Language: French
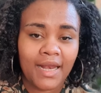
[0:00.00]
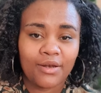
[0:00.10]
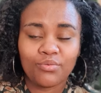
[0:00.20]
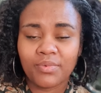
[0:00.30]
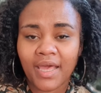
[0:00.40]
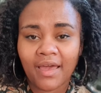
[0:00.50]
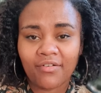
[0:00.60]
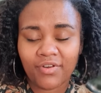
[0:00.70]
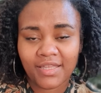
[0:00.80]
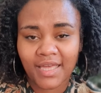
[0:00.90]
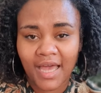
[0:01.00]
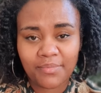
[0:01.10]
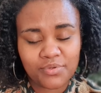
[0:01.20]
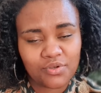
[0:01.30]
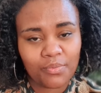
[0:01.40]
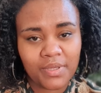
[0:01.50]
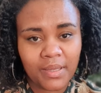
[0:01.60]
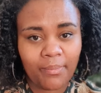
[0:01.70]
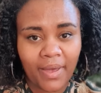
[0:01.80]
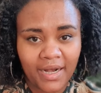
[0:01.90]
La lumière va être
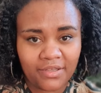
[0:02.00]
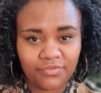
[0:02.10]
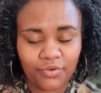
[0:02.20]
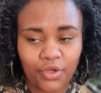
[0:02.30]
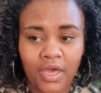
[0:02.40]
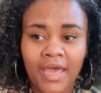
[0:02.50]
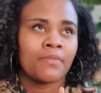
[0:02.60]
absorbée par les feuilles.